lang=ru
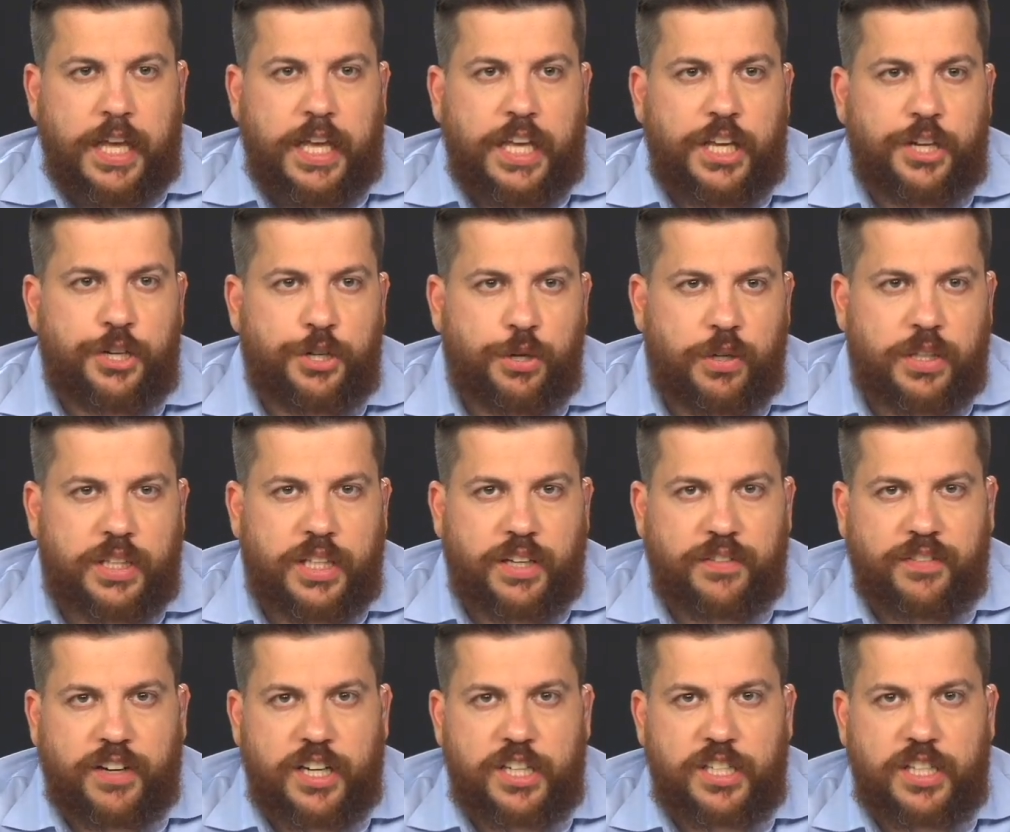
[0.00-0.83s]
Еще
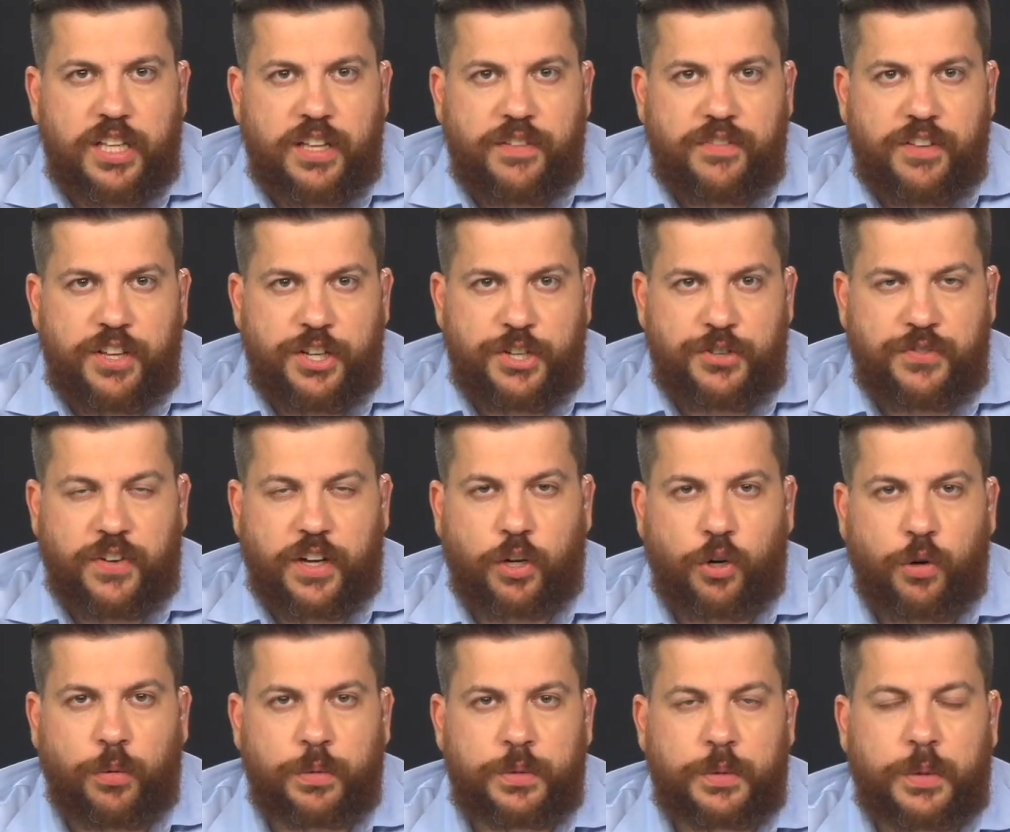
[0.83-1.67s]
одна важная вещь в
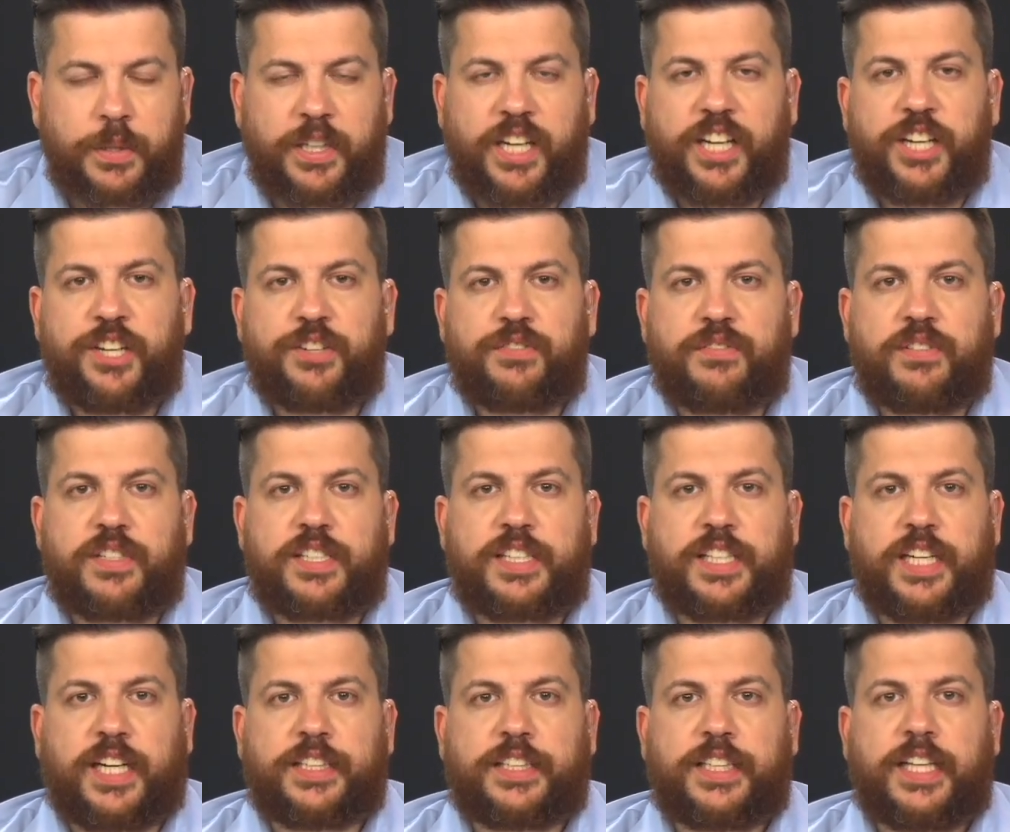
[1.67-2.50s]
огромном количестве
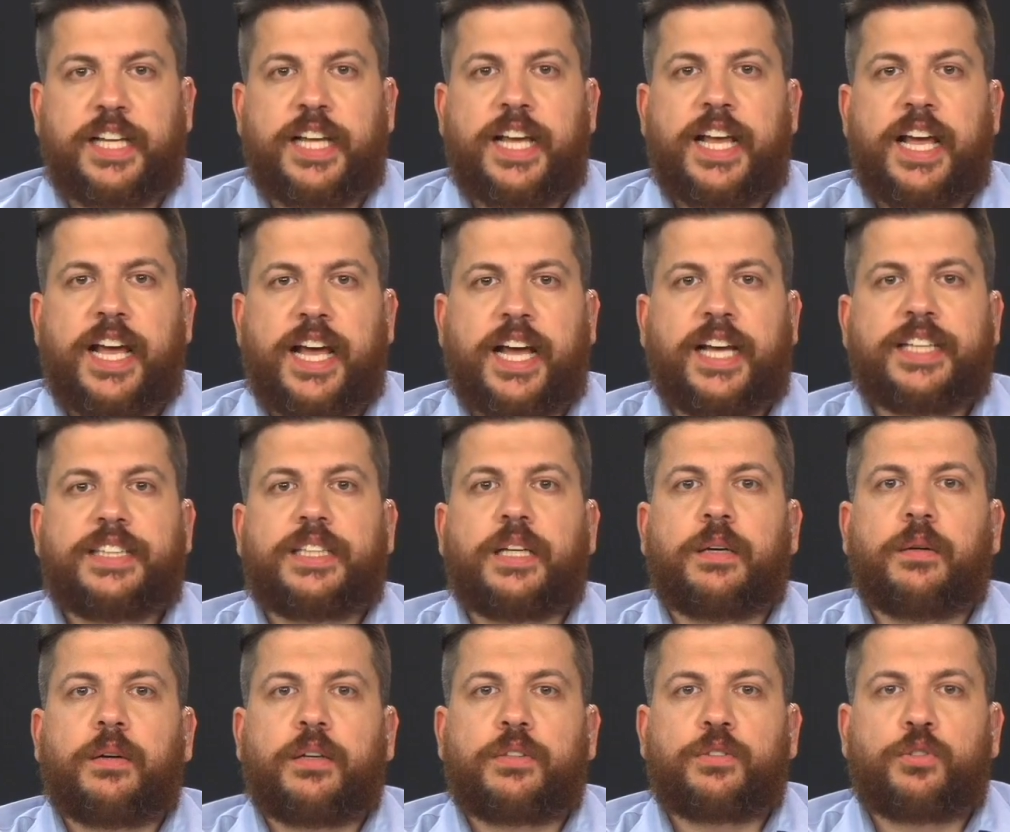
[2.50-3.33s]
стран –
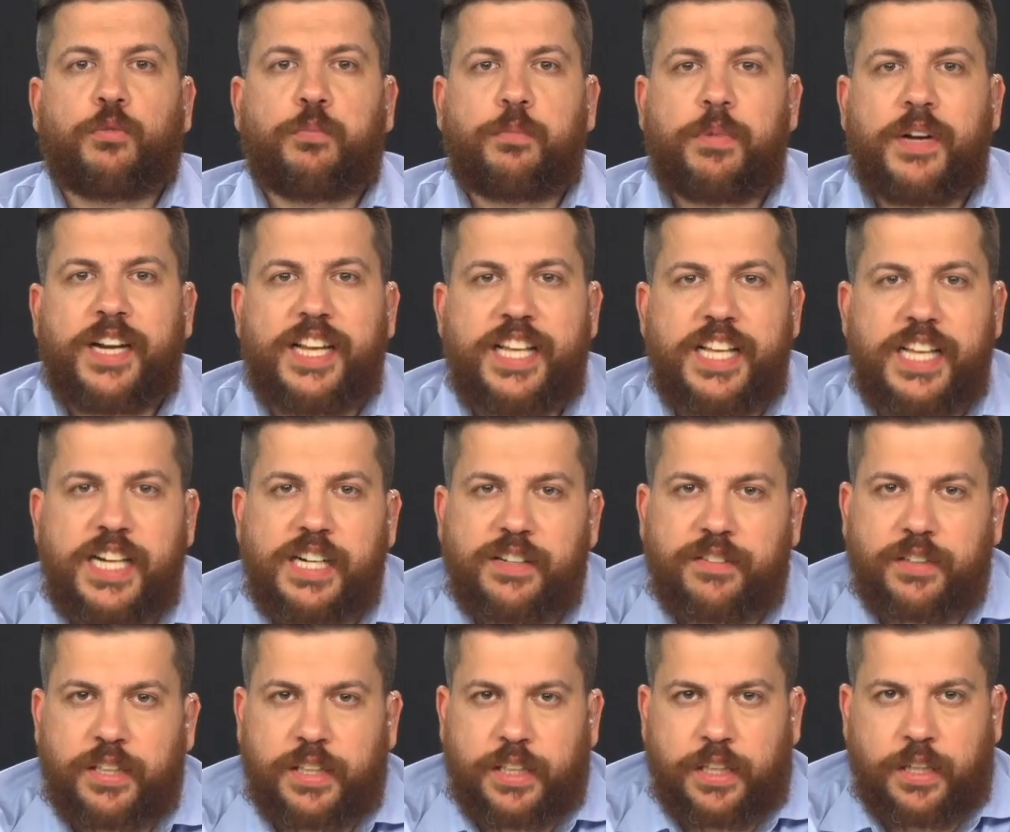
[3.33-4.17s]
это
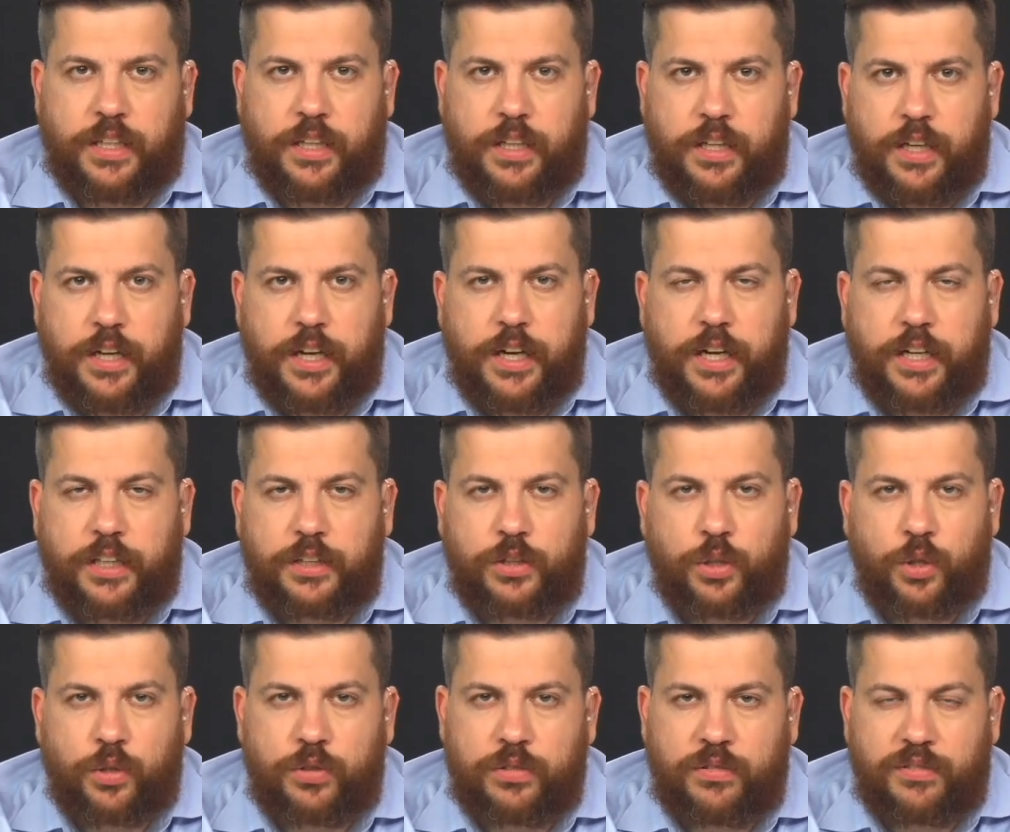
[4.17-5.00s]
дублирование
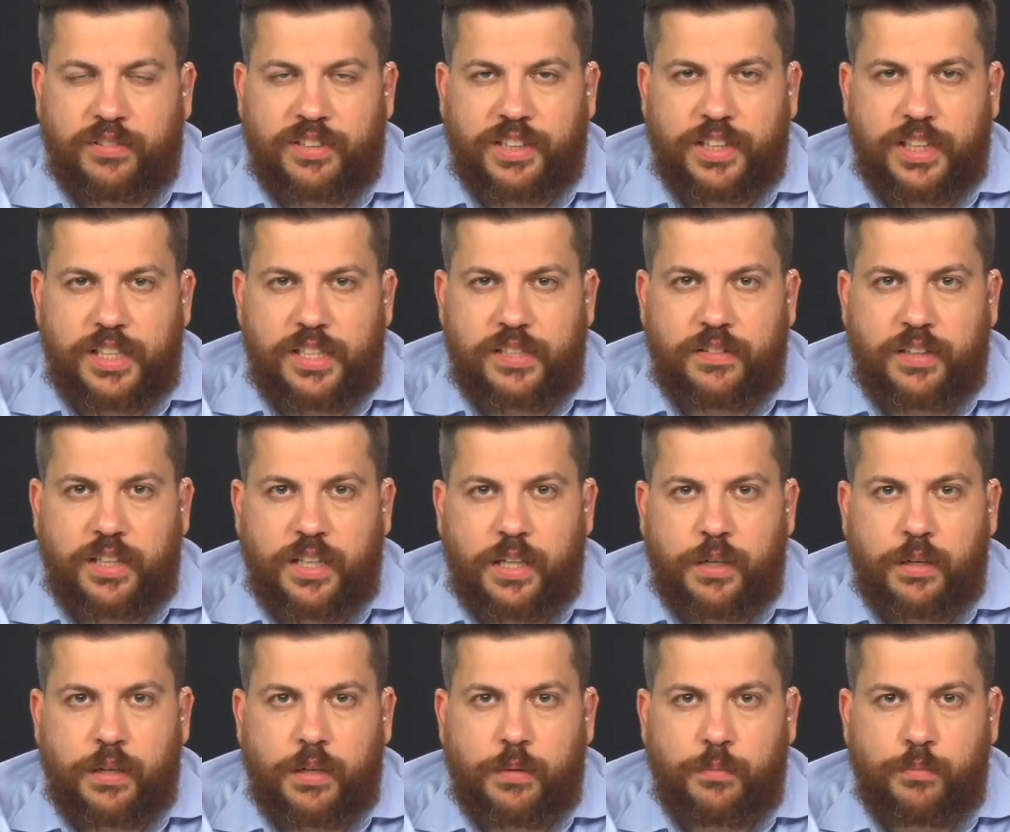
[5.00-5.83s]
электронного
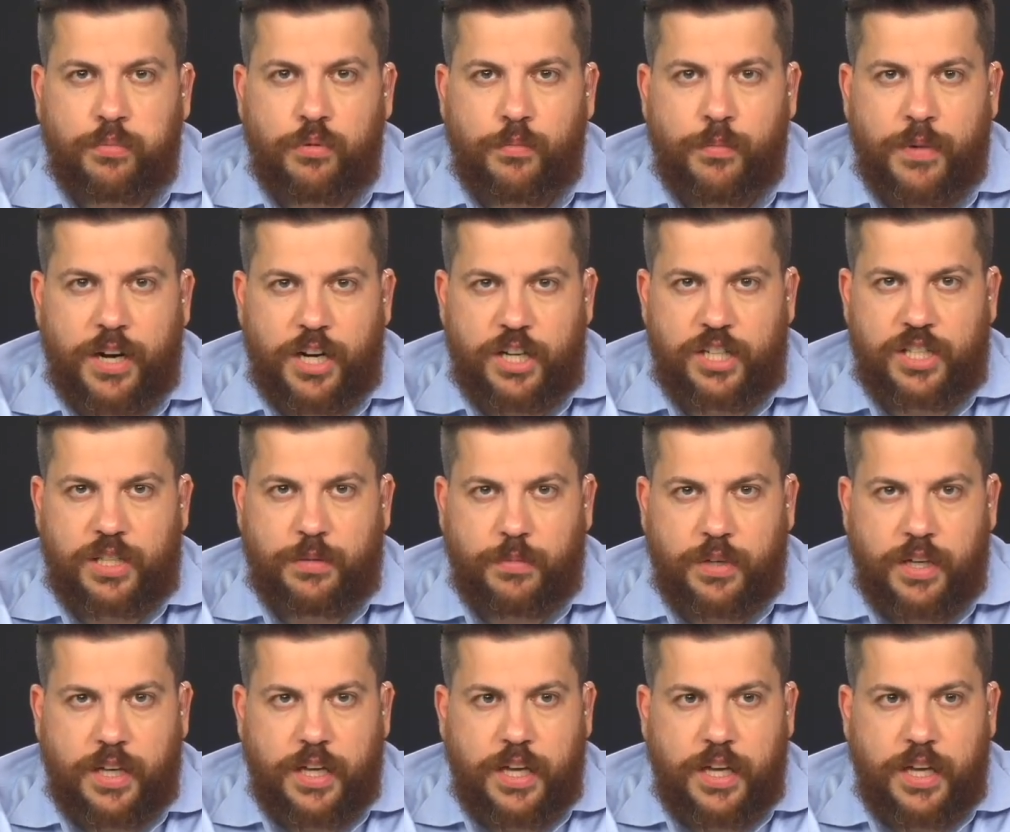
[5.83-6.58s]
голосования бумажным.